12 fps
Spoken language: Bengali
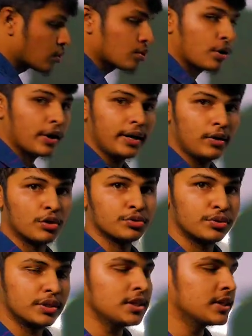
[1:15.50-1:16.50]
গ্রোথ হয়
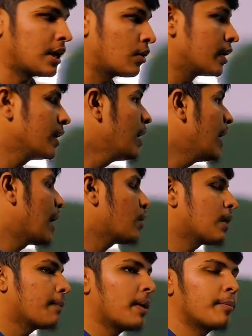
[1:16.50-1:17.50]
অর্থনীতি তাহলে
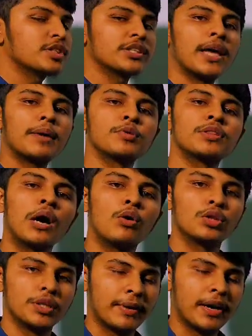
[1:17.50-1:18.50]
এখন আপনি আমার সাথে একমত নাও
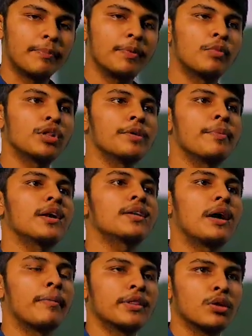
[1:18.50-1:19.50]
হতে পারেন আপনি বলতে পারেন
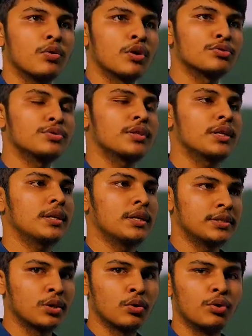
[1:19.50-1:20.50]
আমাদের অর্থনীতির
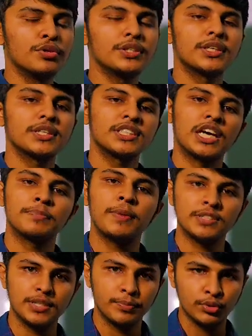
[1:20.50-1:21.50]
যে গ্রোথ সেটা সাত
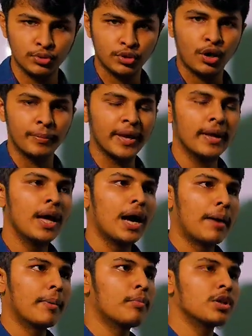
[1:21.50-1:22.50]
পার্সেন্ট পর্যন্ত হবে
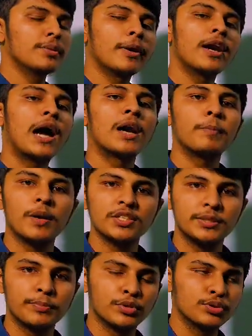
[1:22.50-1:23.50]
আবার বলতে পারেন আট
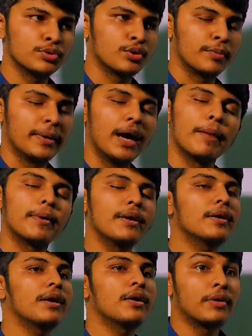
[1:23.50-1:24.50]
পার্সেন্ট পর্যন্ত হবে আপনি
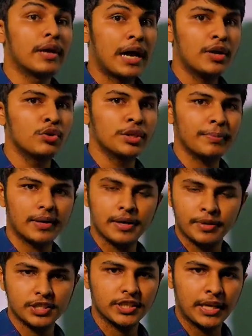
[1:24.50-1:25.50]
নাই হতে পারেন
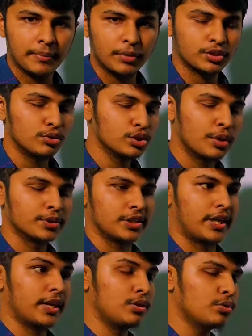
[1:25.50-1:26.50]
আমার সাথে একমত কোনো সমস্যা
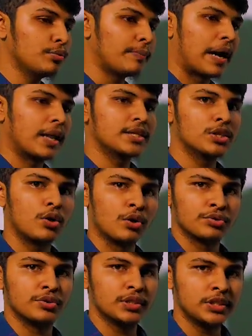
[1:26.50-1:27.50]
নেই কিন্তু বাংলাদেশের
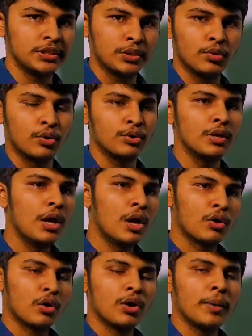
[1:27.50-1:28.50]
অর্থনীতির যে গ্রোথ
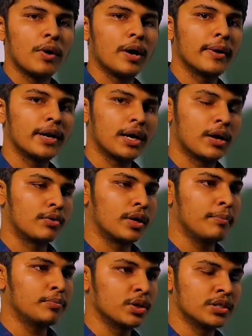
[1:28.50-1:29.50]
করোনা মহামারীর কারণে
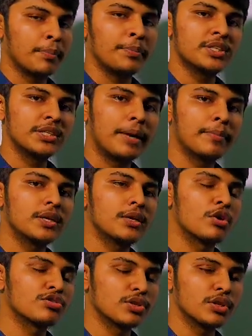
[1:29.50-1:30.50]
দু সালে আমাদের
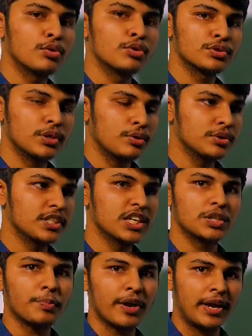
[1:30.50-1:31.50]
অর্থনীতি গ্রোথ ছিল
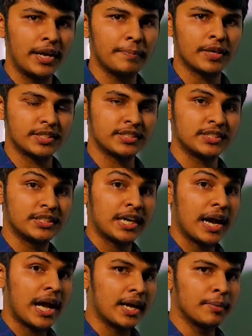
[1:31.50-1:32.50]
সিক্স পয়েন্ট এইট পার্সেন্ট
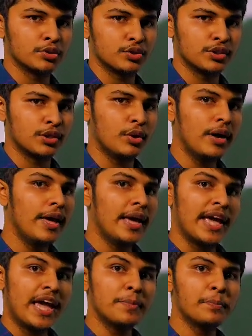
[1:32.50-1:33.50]
তার আগের বছর ছিল
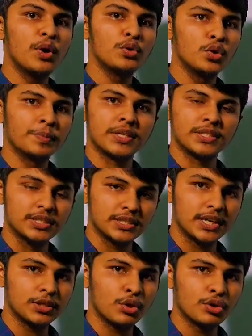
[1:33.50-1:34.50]
এইট পয়েন্ট টু পার্সেন্ট
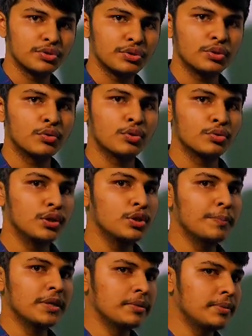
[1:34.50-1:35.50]
সেক্ষেত্রে অর্থনৈতিক গ্রোথ
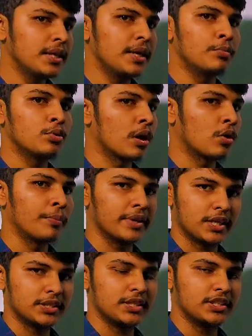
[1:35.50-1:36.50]
কিন্তু পৃথিবীতেই পুরো কমে
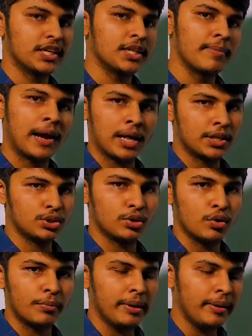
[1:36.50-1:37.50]
যাচ্ছে সেক্ষেত্রে
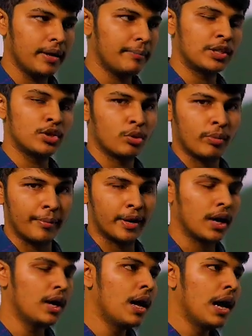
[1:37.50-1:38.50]
বাংলাদেশেরও কমবে ব্যতিক্রম হবে
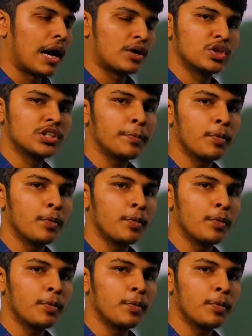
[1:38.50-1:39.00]
না আর দু